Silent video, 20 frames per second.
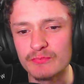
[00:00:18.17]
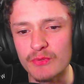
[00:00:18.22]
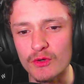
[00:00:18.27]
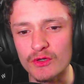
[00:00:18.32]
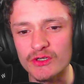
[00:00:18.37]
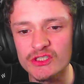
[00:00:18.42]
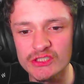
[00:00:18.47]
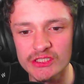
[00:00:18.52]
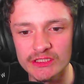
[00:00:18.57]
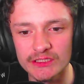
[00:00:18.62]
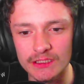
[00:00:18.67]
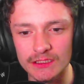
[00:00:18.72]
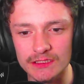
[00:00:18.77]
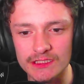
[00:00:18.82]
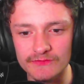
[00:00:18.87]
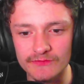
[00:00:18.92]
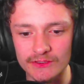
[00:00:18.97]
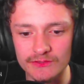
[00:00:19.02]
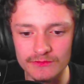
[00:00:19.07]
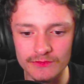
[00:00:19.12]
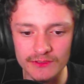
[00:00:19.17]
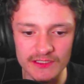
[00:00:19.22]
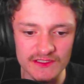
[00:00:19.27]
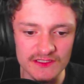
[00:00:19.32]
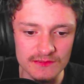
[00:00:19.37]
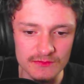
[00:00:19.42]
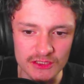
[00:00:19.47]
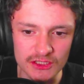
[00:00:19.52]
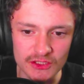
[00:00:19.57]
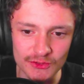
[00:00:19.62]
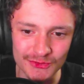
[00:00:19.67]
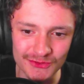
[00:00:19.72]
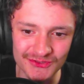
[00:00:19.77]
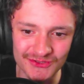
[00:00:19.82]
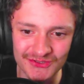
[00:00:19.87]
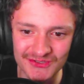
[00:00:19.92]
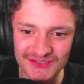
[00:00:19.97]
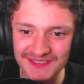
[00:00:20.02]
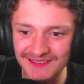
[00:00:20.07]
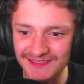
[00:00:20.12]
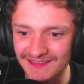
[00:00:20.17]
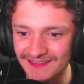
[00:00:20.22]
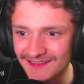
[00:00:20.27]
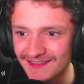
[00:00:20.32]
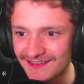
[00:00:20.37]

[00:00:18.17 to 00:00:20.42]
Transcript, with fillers: original qui va durer 10 minutes, tu sais.